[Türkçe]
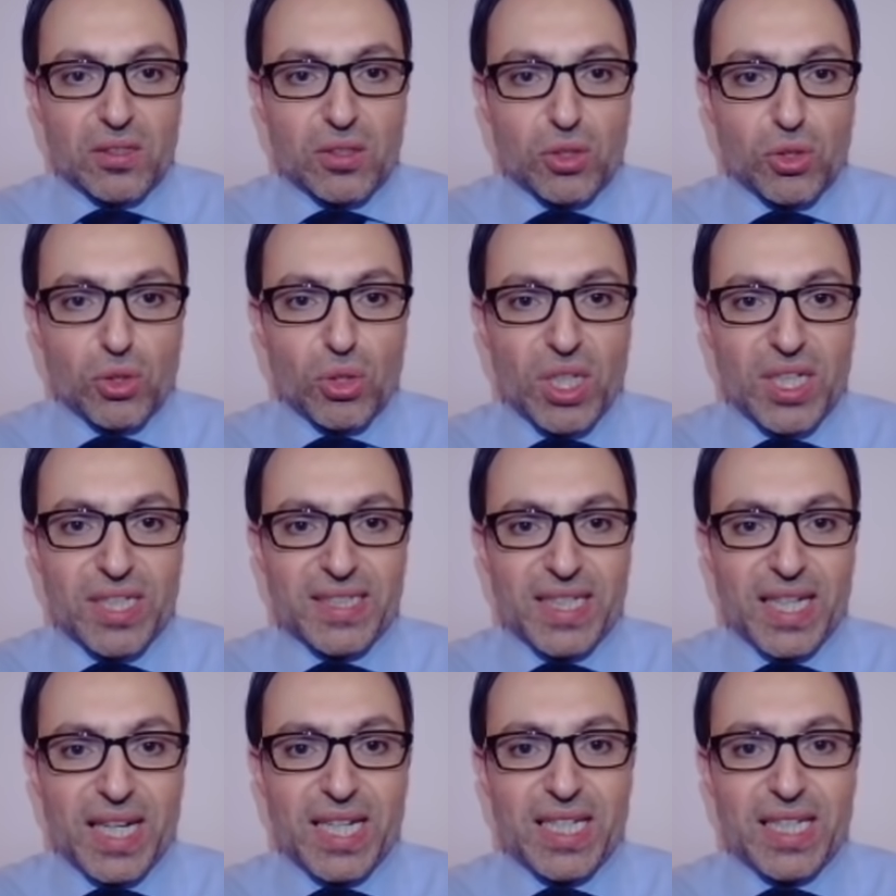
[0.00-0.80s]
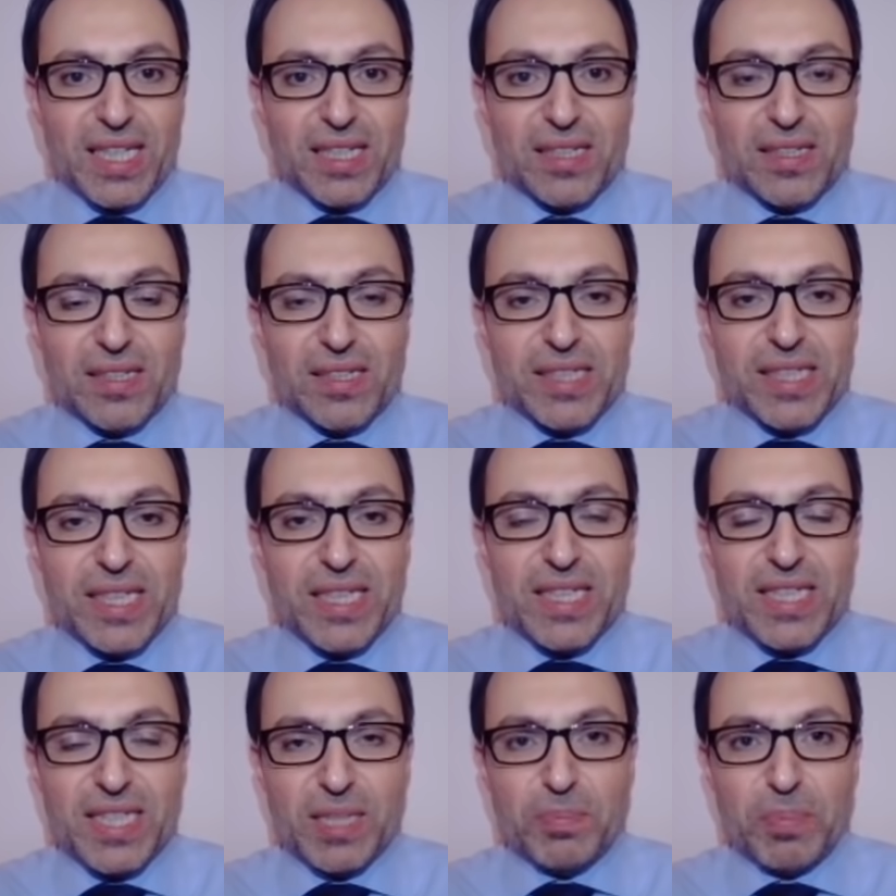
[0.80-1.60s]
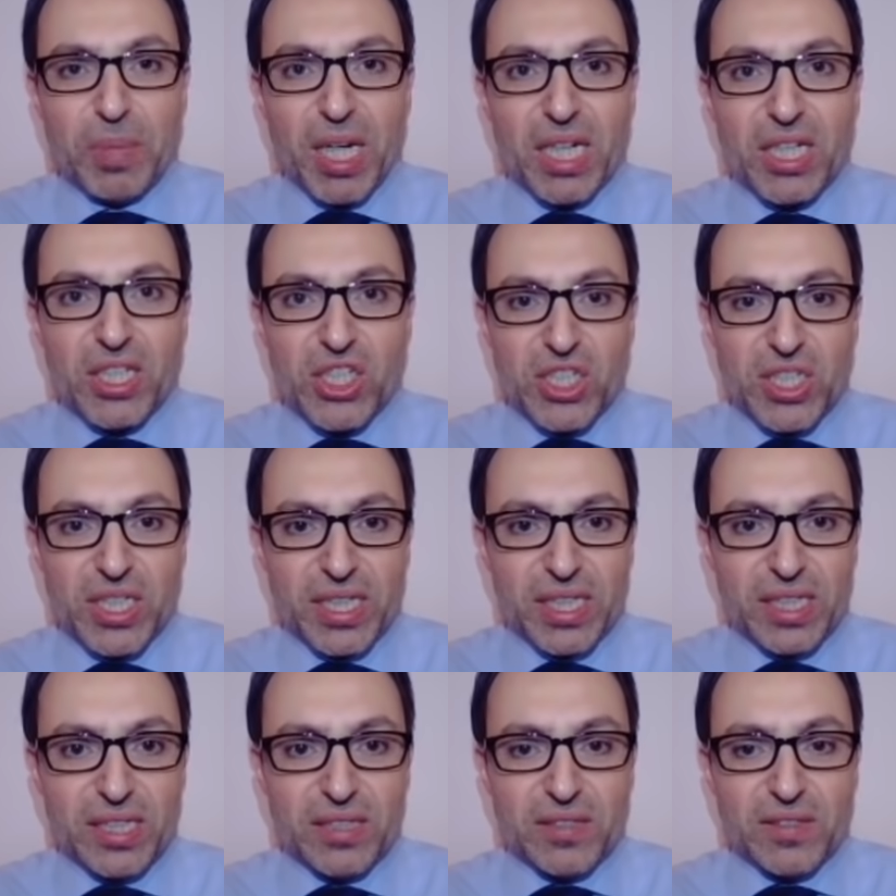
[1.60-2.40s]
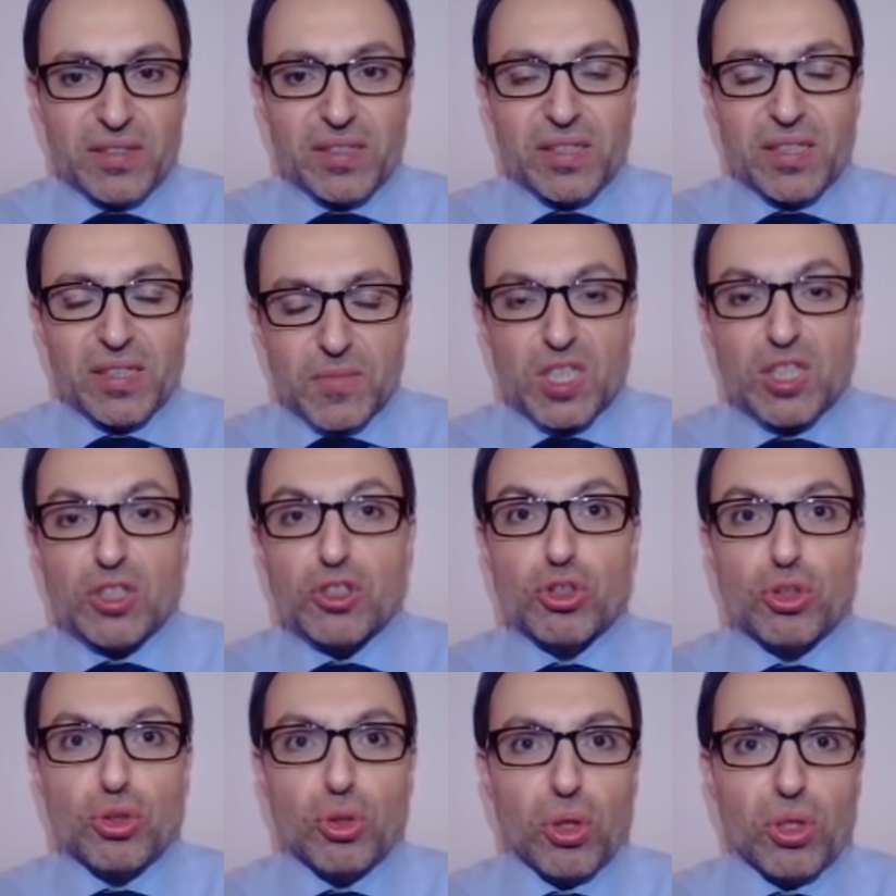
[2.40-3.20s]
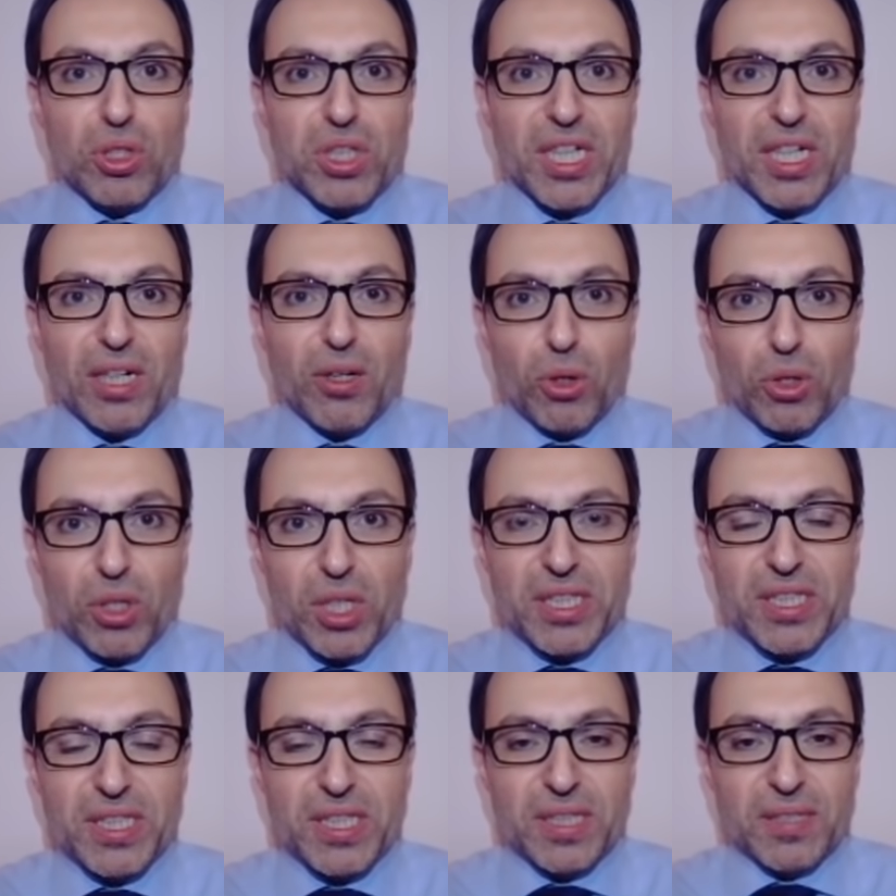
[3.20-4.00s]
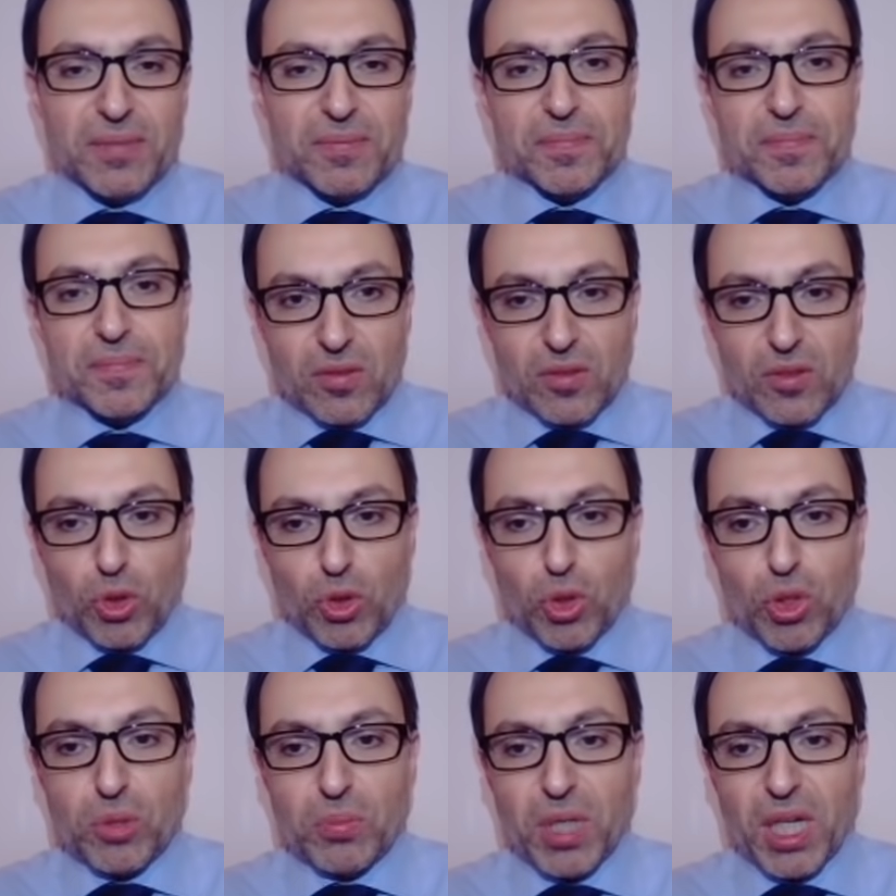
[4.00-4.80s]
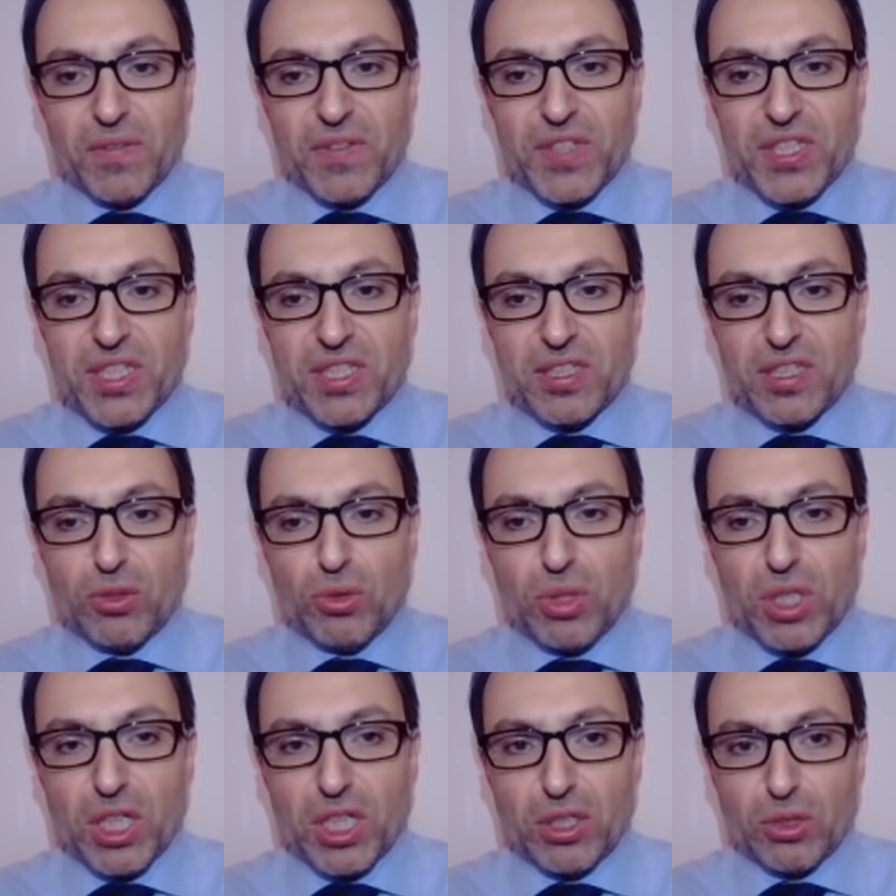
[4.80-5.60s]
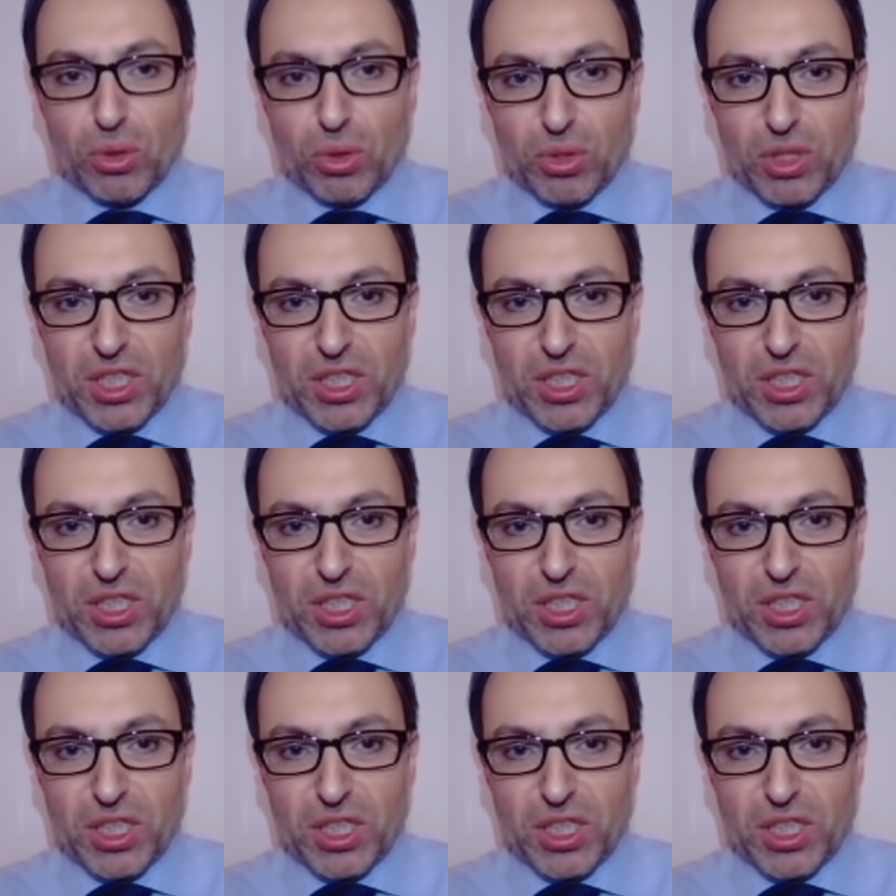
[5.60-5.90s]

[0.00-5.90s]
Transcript: küresel yeni siparişlerin stoklara oranı koyu mavi çizgi yukarı doğru